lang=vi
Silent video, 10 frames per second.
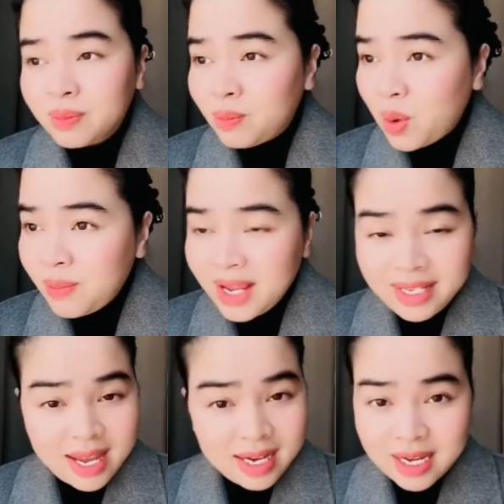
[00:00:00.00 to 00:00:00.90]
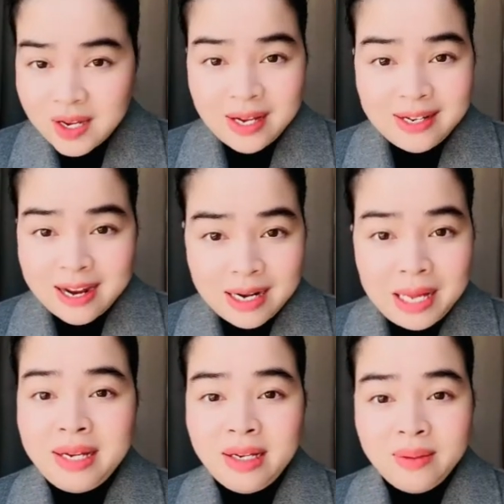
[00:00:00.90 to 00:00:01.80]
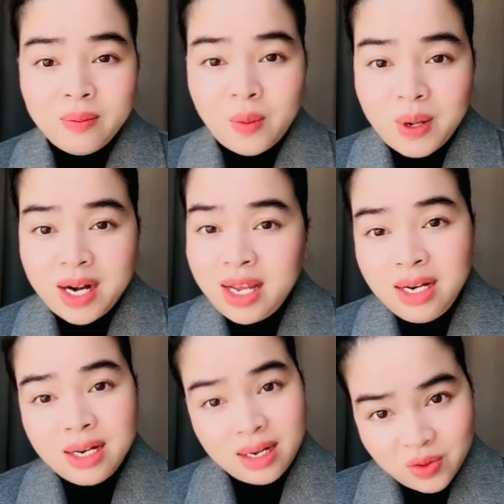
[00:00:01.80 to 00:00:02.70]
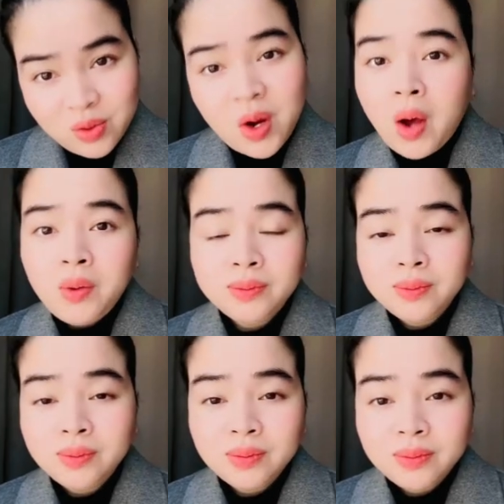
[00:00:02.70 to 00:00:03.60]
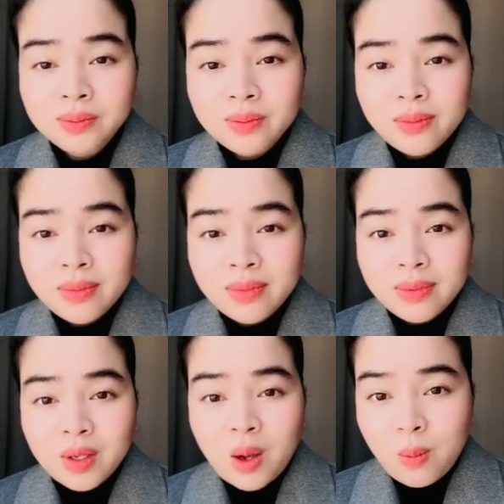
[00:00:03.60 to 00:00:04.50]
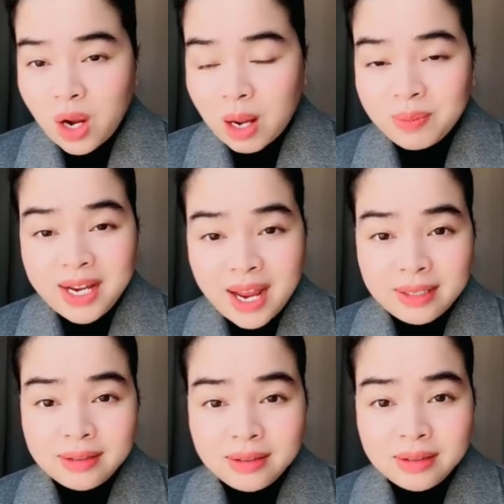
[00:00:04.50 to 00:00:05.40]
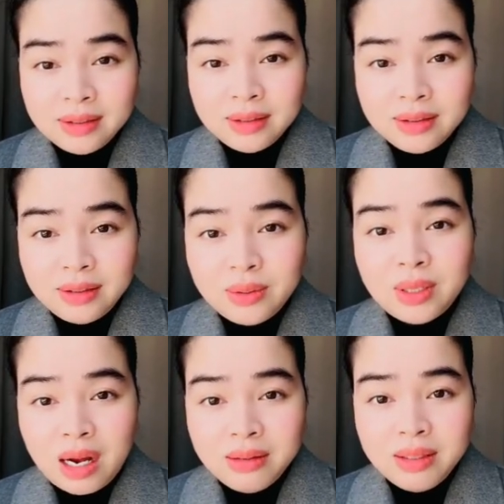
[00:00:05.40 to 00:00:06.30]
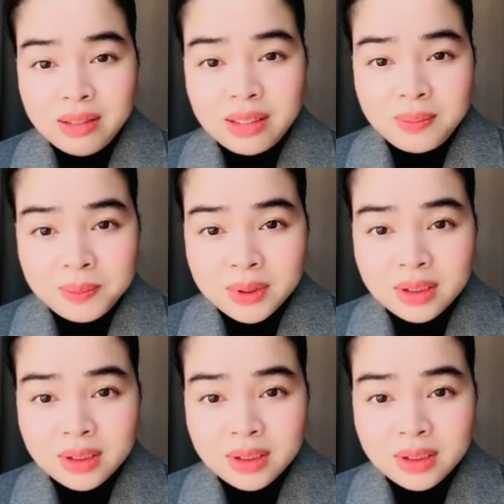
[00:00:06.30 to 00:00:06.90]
muốn biết về cái gì địa lý môn địa lý lên google còn muốn học tiếng anh google youtube